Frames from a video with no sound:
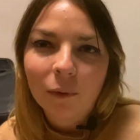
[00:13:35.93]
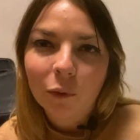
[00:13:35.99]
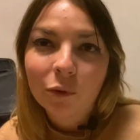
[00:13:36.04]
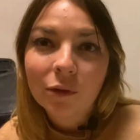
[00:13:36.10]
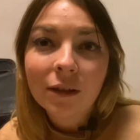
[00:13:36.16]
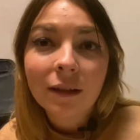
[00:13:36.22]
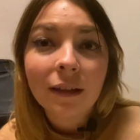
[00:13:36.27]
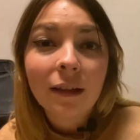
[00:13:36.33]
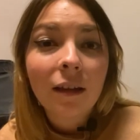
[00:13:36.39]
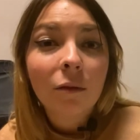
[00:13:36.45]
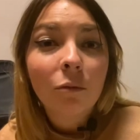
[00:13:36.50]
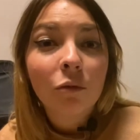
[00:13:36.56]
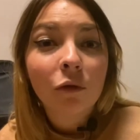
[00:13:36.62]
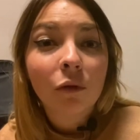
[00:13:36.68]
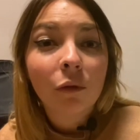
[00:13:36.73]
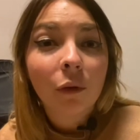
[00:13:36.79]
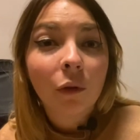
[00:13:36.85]
Donc c'était
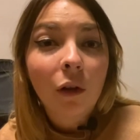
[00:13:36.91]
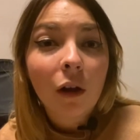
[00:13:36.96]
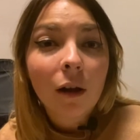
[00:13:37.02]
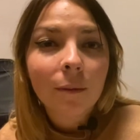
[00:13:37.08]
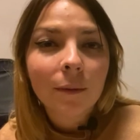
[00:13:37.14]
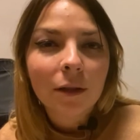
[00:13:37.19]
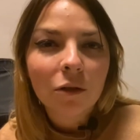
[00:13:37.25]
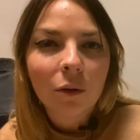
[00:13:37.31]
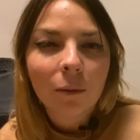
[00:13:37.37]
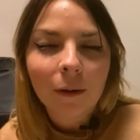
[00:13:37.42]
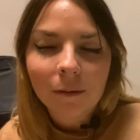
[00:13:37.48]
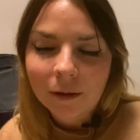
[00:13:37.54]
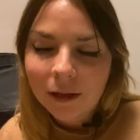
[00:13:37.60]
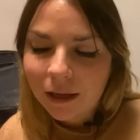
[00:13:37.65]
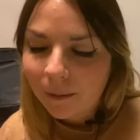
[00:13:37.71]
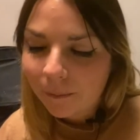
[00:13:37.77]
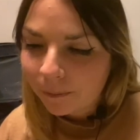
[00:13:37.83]
plutôt vendeur comme ça sur le
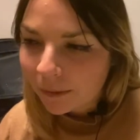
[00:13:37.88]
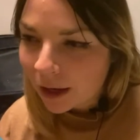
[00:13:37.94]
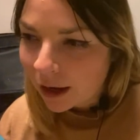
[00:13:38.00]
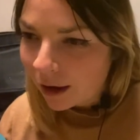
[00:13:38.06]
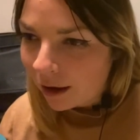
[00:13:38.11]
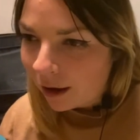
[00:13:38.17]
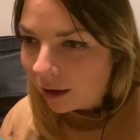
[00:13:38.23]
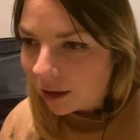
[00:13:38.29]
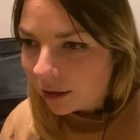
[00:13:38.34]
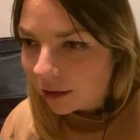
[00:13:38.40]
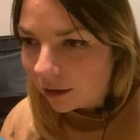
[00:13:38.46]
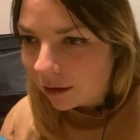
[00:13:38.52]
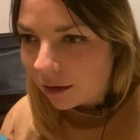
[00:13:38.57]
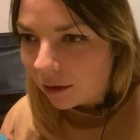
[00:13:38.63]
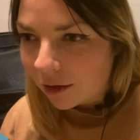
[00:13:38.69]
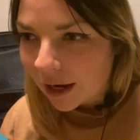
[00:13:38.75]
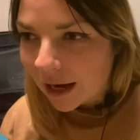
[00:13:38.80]
papier.
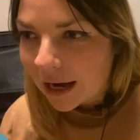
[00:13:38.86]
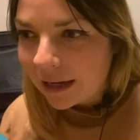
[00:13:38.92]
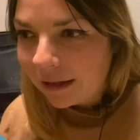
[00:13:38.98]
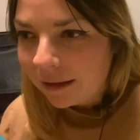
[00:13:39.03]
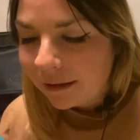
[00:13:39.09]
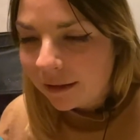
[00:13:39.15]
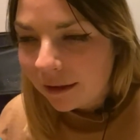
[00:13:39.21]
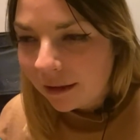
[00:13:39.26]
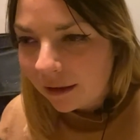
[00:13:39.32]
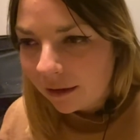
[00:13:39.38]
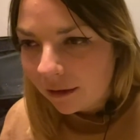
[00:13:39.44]
en réalité,